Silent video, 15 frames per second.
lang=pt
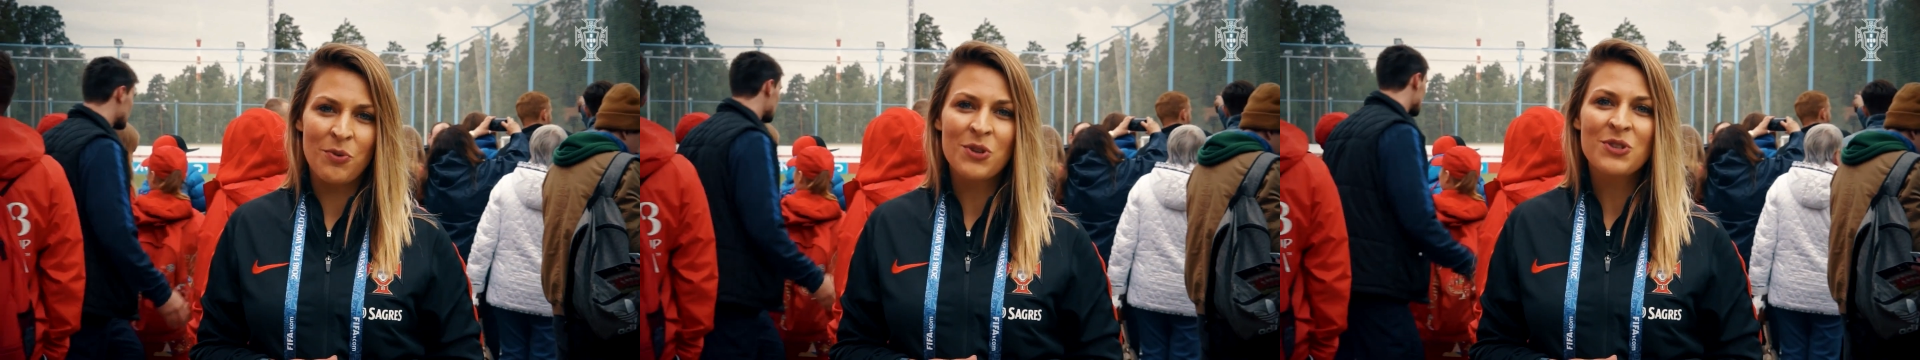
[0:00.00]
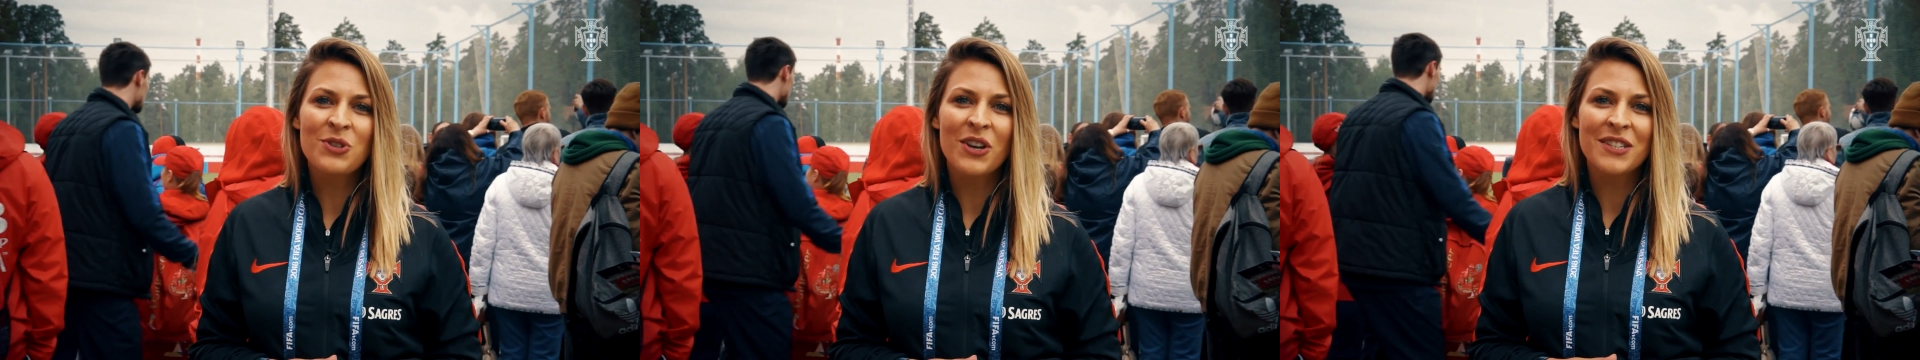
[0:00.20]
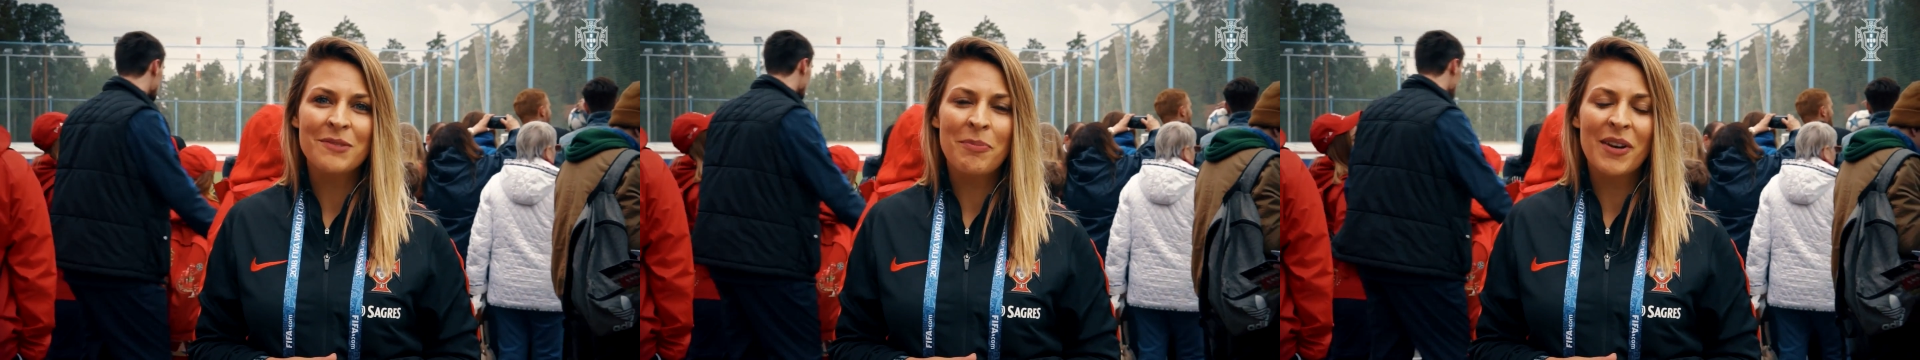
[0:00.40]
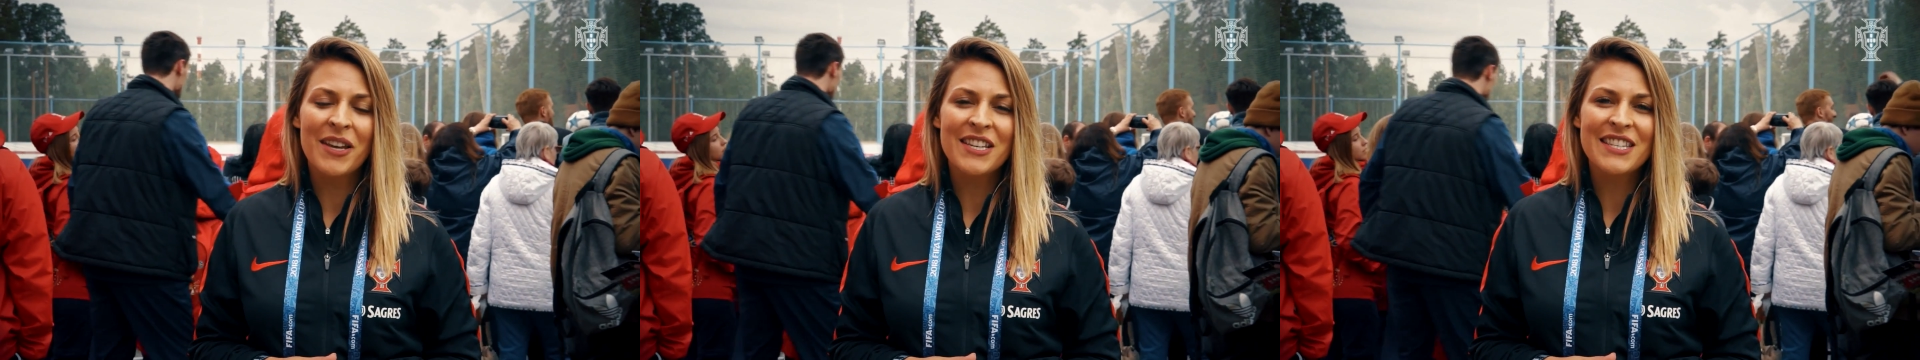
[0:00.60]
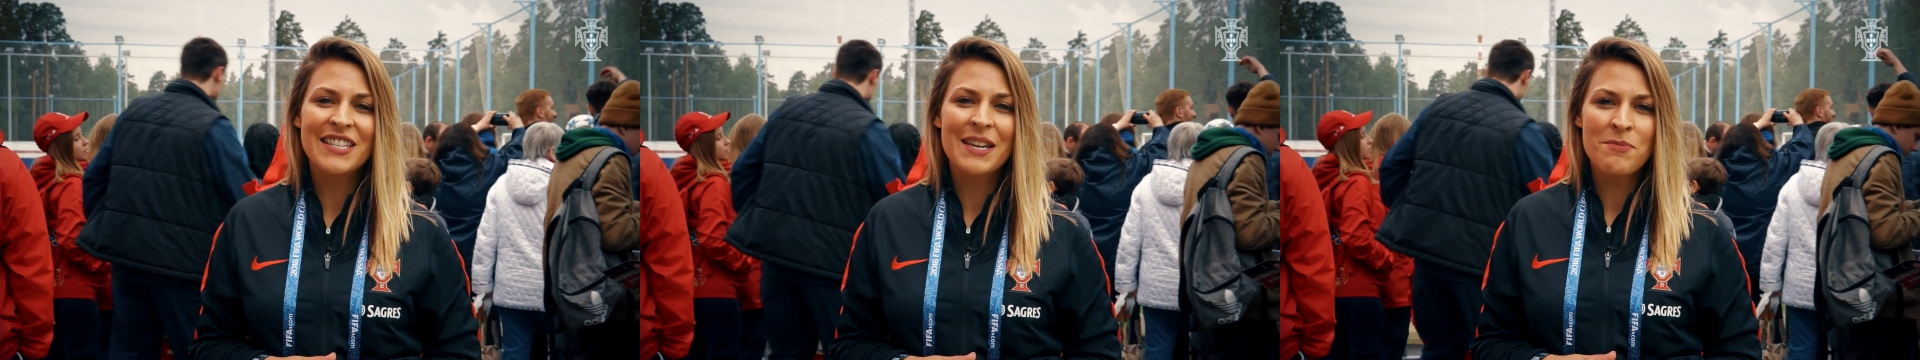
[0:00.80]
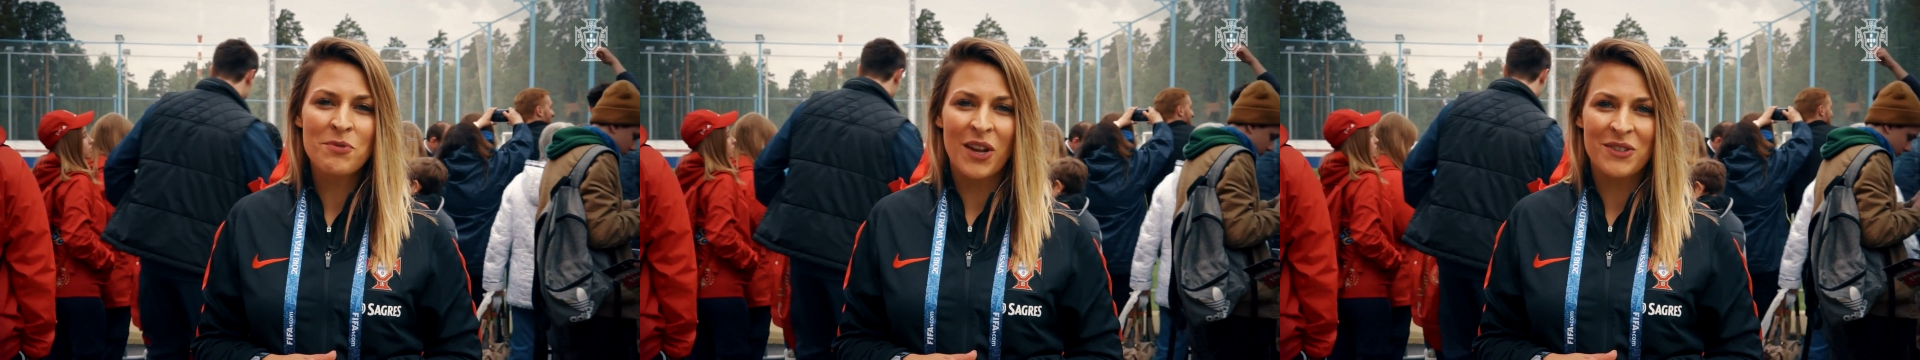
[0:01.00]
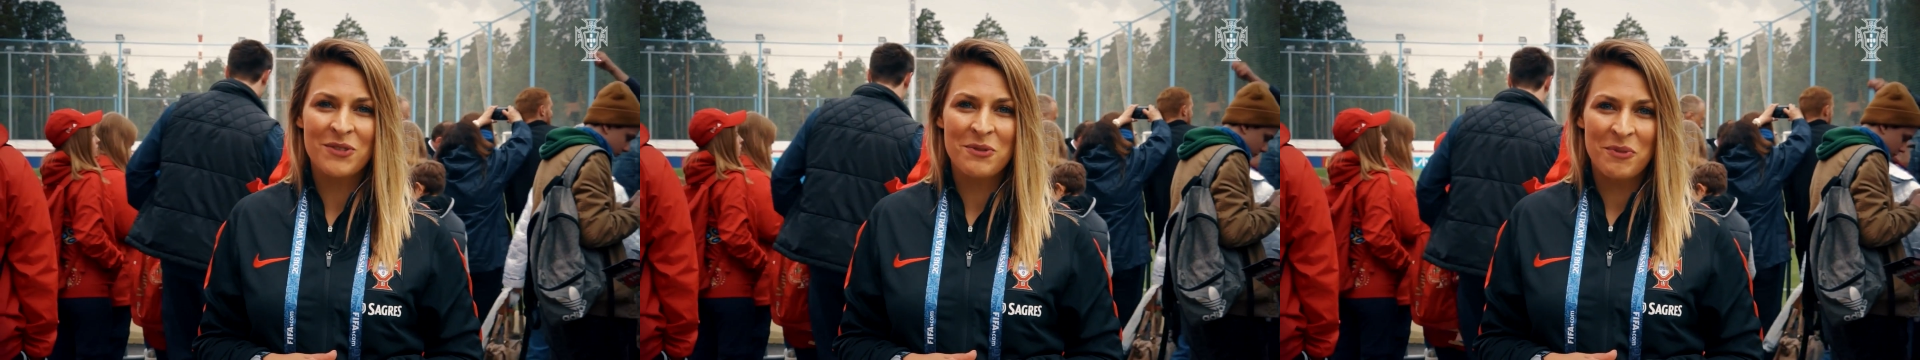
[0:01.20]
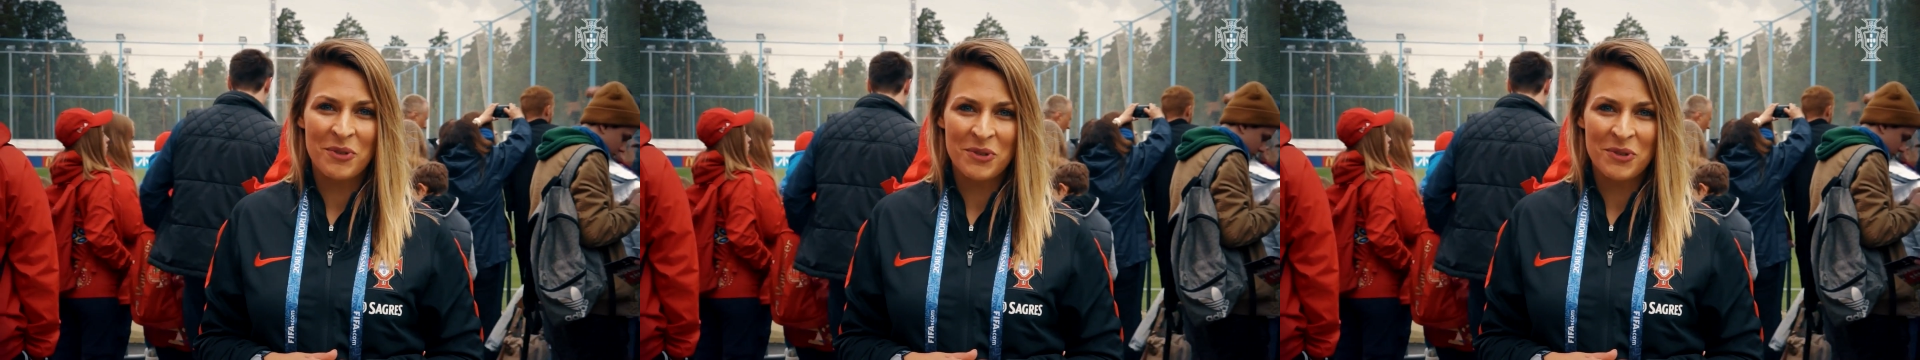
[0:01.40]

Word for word: boa sorte para este Campeonato do